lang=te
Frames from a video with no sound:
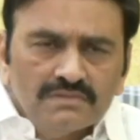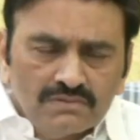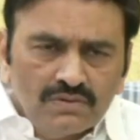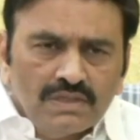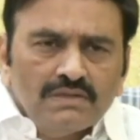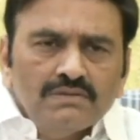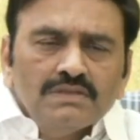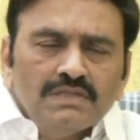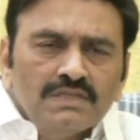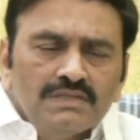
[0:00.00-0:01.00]
నువ్వు నాకు
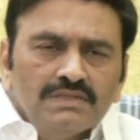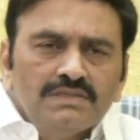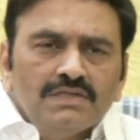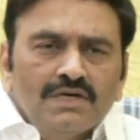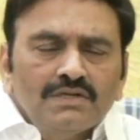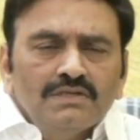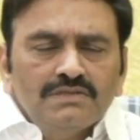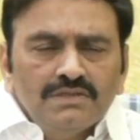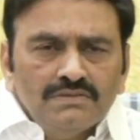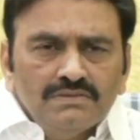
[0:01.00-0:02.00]
ఇద్దరిని తీసి
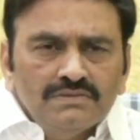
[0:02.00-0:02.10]
కానుకిచ్చావు